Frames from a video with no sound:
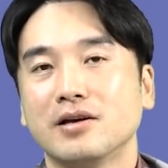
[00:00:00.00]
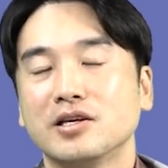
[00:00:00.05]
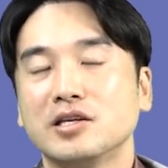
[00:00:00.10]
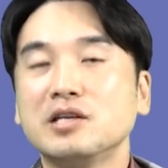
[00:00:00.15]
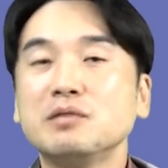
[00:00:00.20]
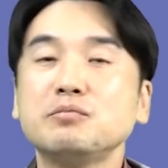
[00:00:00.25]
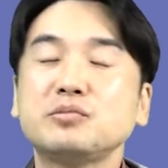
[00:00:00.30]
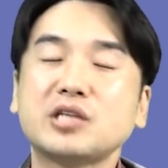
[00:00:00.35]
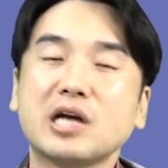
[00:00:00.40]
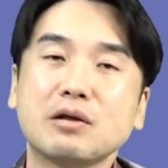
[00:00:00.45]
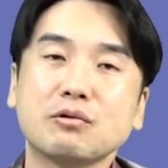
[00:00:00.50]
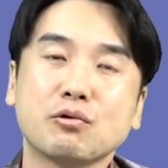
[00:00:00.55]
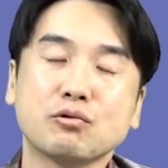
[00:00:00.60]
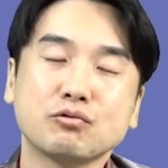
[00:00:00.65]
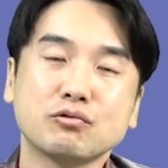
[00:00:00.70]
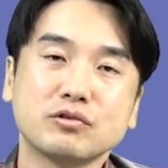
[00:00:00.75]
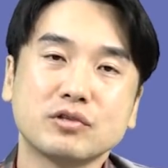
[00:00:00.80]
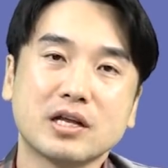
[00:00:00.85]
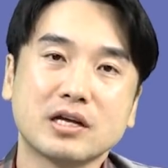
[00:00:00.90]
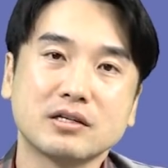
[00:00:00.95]
임차
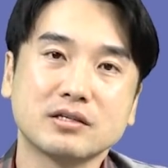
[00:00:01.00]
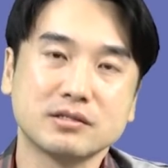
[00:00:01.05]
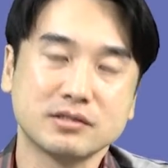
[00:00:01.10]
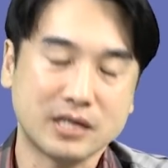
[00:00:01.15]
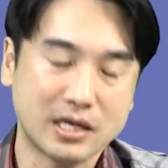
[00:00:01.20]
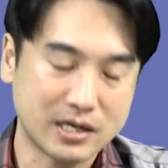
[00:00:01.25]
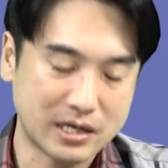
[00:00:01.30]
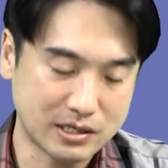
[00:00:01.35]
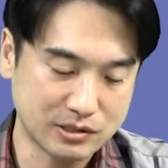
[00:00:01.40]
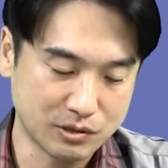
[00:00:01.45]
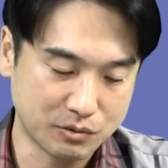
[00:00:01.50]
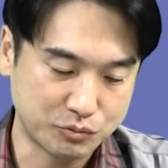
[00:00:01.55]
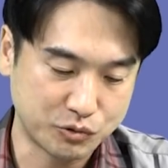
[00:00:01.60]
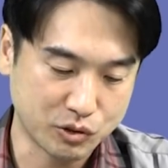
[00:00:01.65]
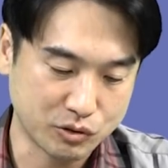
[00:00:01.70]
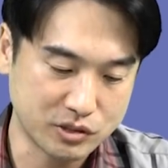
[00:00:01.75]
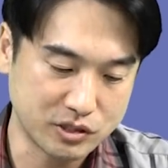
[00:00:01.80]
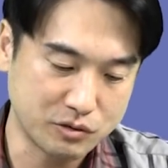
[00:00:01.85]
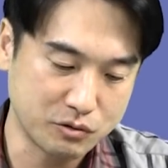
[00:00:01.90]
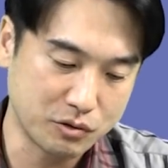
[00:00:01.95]
농도는 상관이
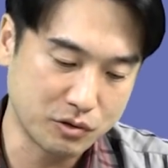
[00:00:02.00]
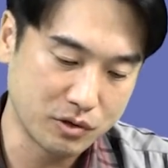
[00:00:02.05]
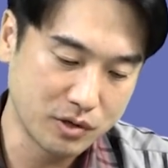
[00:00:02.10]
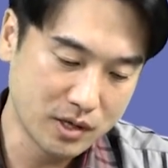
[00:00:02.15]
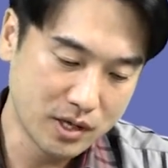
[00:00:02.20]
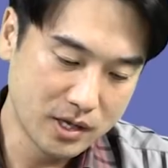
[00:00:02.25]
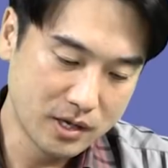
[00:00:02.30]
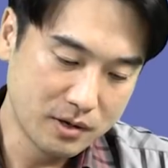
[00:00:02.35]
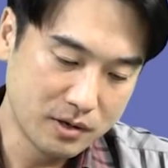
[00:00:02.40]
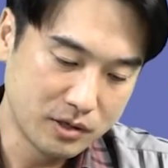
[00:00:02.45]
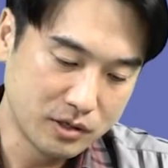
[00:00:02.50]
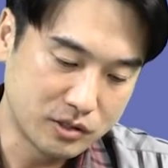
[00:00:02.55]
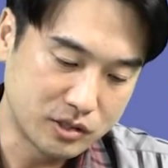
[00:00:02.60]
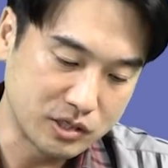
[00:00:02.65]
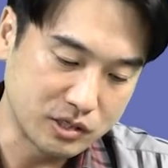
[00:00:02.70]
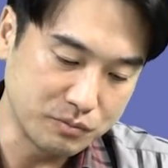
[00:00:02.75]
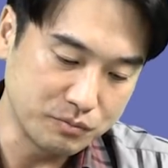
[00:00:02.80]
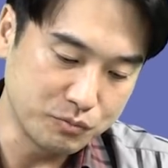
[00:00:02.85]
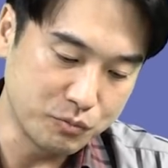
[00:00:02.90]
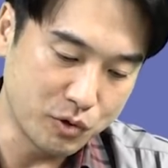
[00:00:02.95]
없죠. 그리고
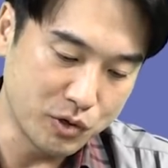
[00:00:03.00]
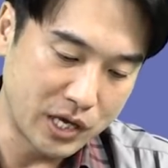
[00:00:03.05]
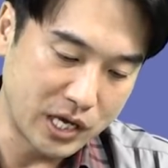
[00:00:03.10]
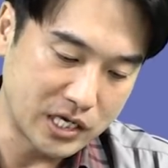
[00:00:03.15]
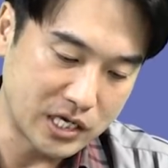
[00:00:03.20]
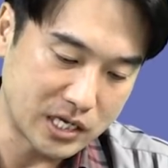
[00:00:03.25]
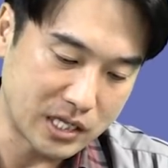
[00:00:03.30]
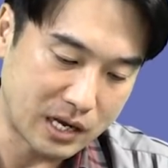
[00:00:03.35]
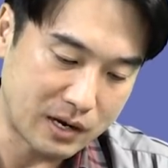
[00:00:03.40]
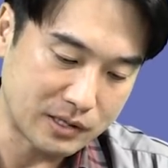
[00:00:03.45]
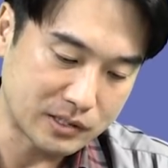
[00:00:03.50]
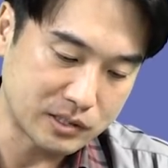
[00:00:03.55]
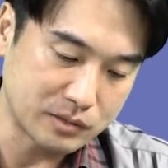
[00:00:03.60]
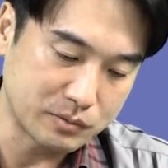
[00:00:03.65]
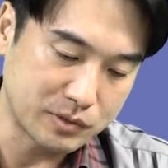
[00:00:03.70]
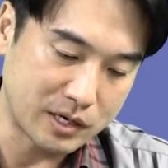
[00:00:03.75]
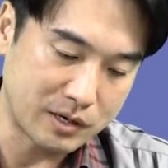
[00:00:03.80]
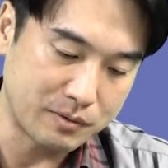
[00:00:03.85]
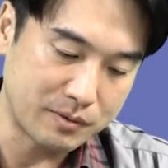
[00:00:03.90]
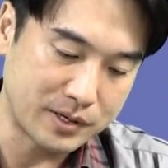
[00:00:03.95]
지금 뭐 얘기가
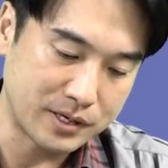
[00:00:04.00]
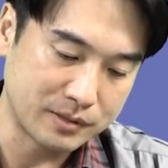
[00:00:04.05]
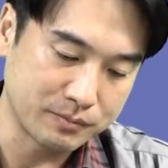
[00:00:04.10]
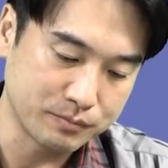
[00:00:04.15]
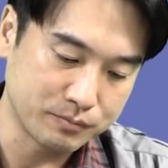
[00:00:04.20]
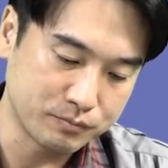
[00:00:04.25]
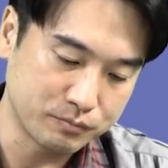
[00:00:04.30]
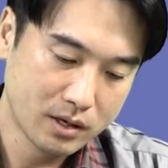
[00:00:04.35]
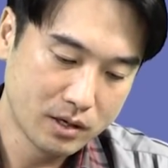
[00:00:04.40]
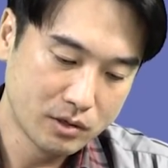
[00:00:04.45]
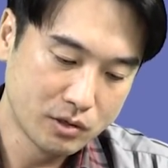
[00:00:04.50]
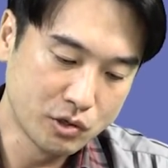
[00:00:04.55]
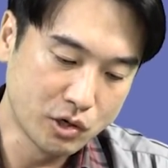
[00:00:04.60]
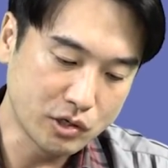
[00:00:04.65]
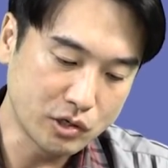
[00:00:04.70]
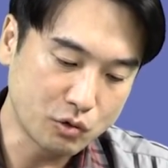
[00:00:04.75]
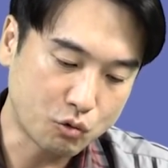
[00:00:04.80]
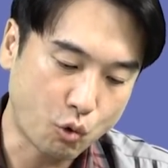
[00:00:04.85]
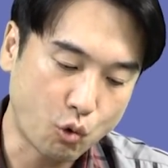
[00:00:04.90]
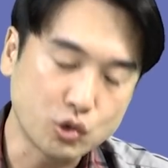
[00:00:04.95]
나왔으니까만
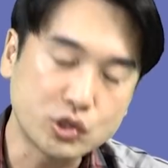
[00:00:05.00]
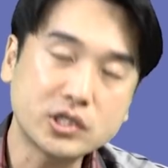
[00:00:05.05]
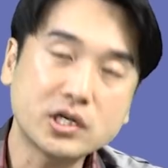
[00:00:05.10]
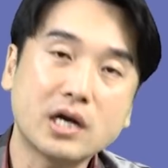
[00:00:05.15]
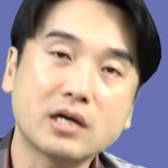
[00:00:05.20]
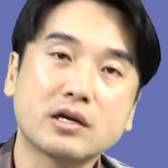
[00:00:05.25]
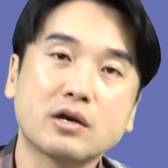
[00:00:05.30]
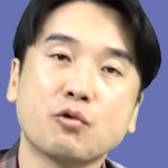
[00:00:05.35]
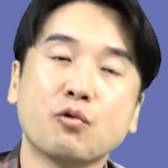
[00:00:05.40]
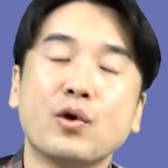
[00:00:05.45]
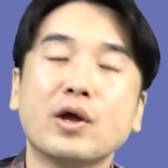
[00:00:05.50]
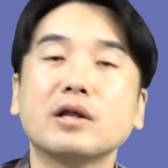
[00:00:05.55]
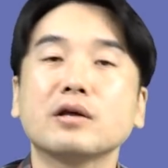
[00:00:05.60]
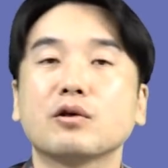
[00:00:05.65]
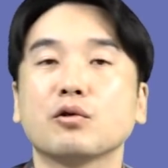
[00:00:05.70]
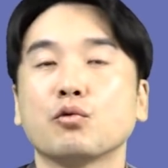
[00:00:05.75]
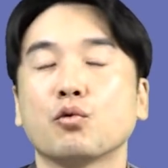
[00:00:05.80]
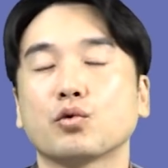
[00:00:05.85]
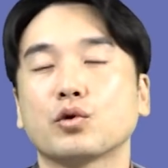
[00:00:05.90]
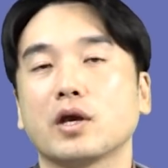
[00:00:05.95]
여기는 공시가격이 왜
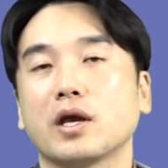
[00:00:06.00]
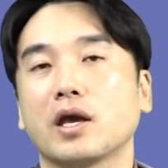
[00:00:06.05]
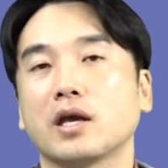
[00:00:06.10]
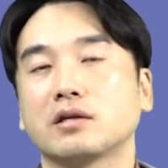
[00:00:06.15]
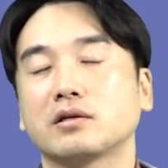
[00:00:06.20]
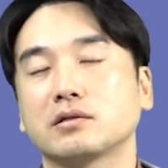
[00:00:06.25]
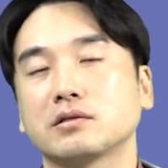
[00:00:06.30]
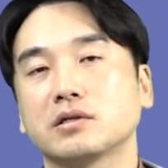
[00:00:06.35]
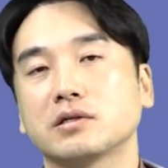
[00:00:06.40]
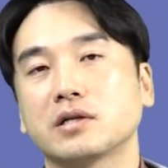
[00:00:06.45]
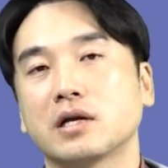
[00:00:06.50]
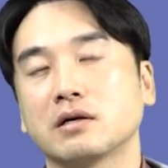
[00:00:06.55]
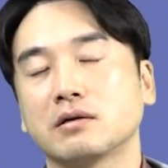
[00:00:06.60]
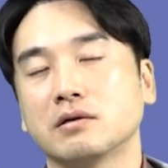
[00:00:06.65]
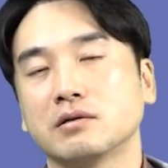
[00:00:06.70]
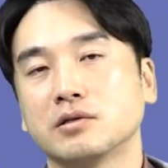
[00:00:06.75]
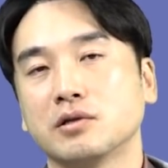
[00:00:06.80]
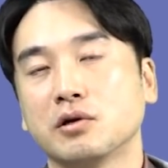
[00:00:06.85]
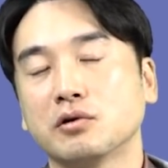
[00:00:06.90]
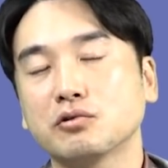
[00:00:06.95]
이렇게 높게 책정을 한
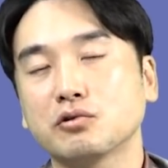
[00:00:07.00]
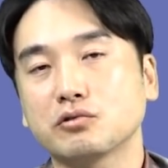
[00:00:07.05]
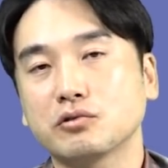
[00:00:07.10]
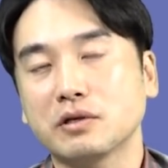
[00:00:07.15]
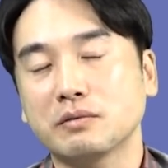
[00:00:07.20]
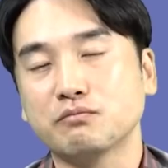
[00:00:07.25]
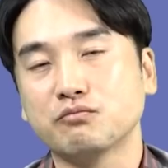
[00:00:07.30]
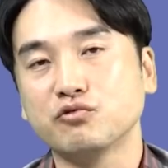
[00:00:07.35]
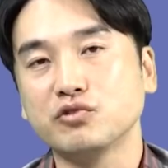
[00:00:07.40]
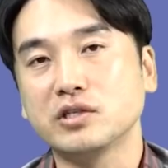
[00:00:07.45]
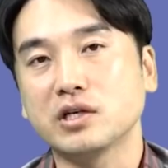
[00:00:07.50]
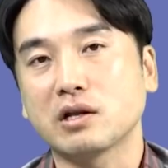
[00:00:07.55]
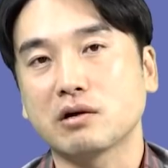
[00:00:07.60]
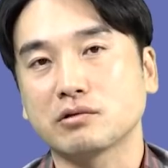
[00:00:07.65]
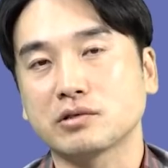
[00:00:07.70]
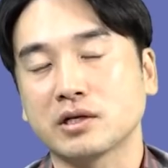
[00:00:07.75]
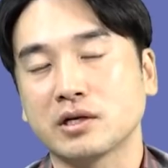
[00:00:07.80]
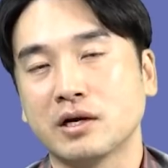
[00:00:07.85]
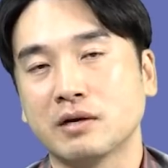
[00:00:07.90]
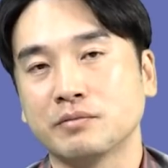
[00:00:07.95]
건지 여기도 참
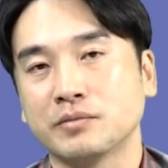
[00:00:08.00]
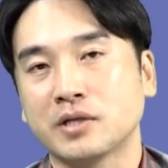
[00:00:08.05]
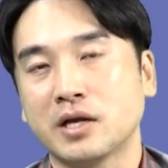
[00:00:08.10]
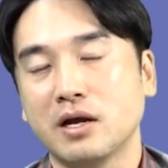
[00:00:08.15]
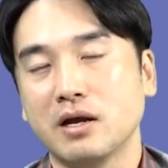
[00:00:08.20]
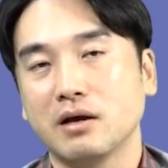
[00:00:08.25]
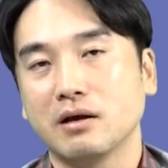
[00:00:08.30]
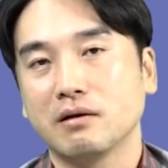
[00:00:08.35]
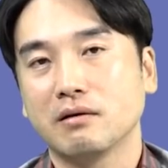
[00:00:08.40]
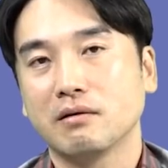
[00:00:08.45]
문제라고 생각합니다.